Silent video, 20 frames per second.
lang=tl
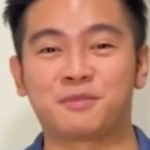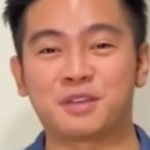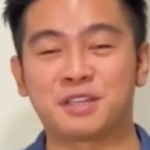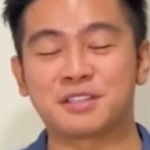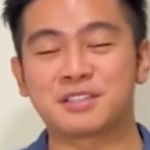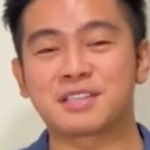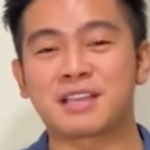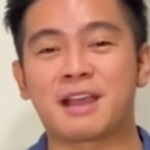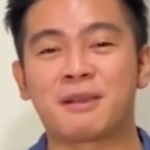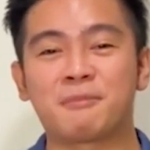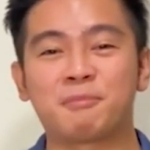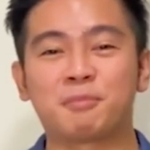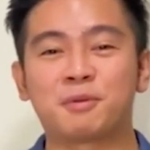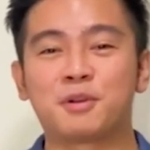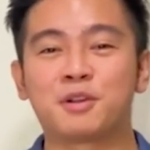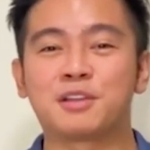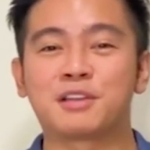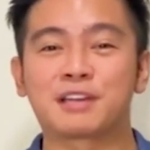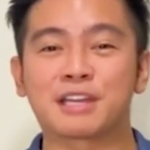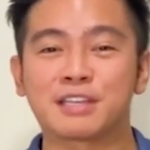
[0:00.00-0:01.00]
for
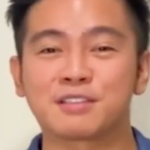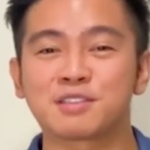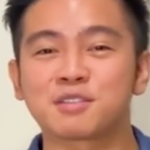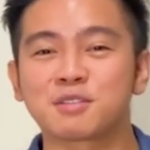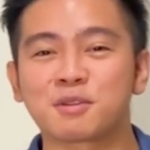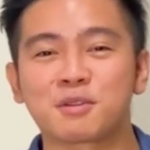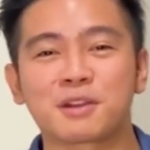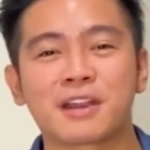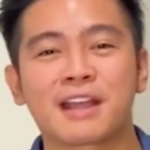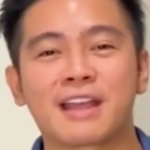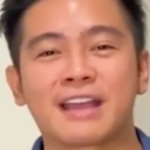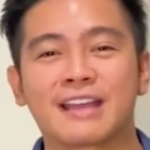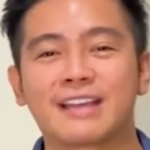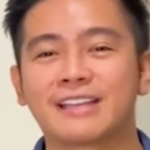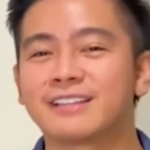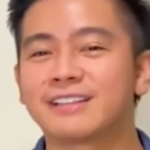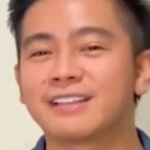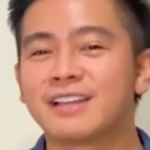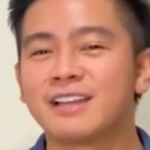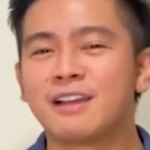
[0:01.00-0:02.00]
example,
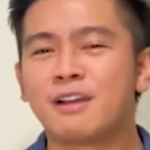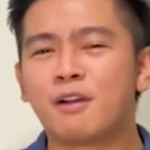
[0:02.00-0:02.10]
restaurant